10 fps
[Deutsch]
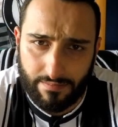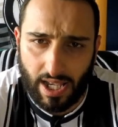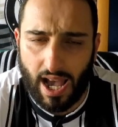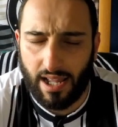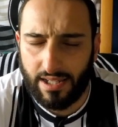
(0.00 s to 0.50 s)

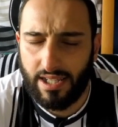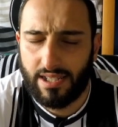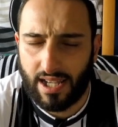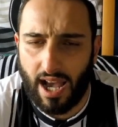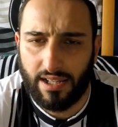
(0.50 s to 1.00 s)
ja
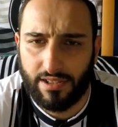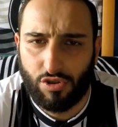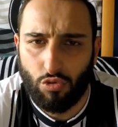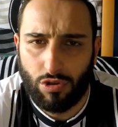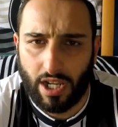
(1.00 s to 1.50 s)
nicht gerade
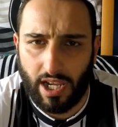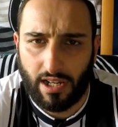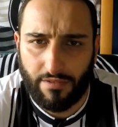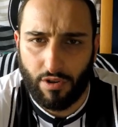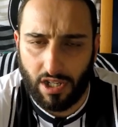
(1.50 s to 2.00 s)

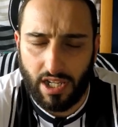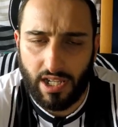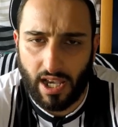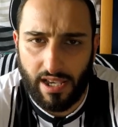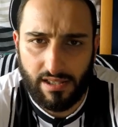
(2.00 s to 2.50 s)
zuträglich für die
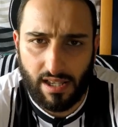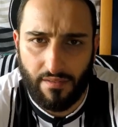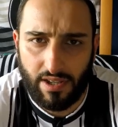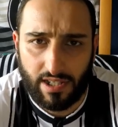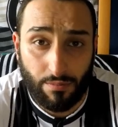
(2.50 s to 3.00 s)
Liga ist.
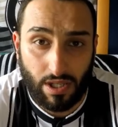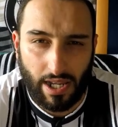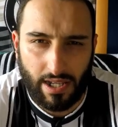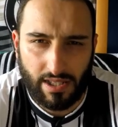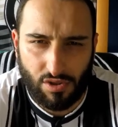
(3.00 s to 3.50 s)
Aber ich glaube, die
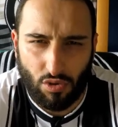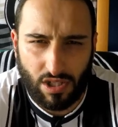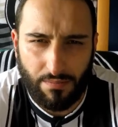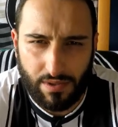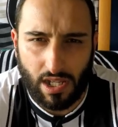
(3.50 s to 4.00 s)
Relegation
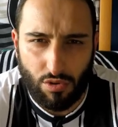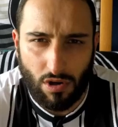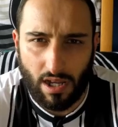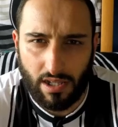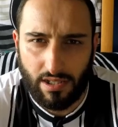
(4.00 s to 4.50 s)
gibt es ja
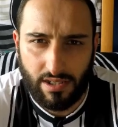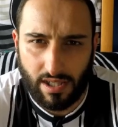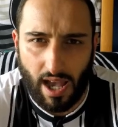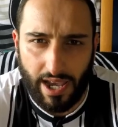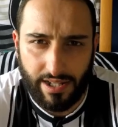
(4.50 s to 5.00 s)
nur in
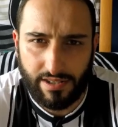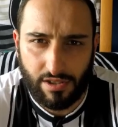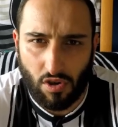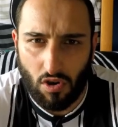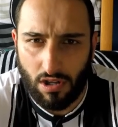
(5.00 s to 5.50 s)
dieser einen
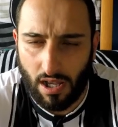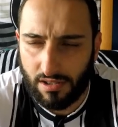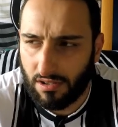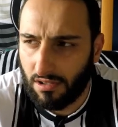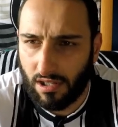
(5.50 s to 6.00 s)
Saison.
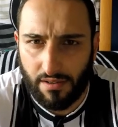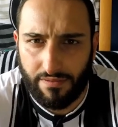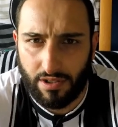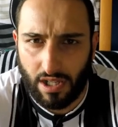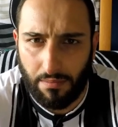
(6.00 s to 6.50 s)
Also äh,
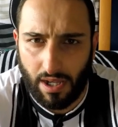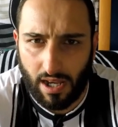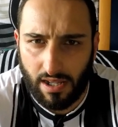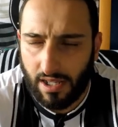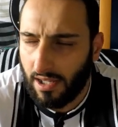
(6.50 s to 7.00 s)
von dem
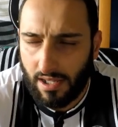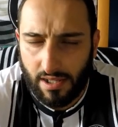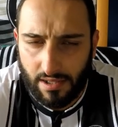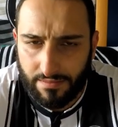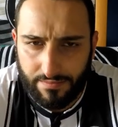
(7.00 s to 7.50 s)
her
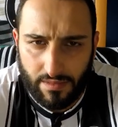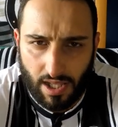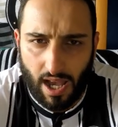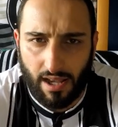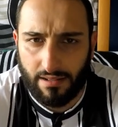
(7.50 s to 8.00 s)

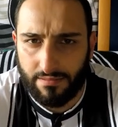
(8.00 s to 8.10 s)
ja,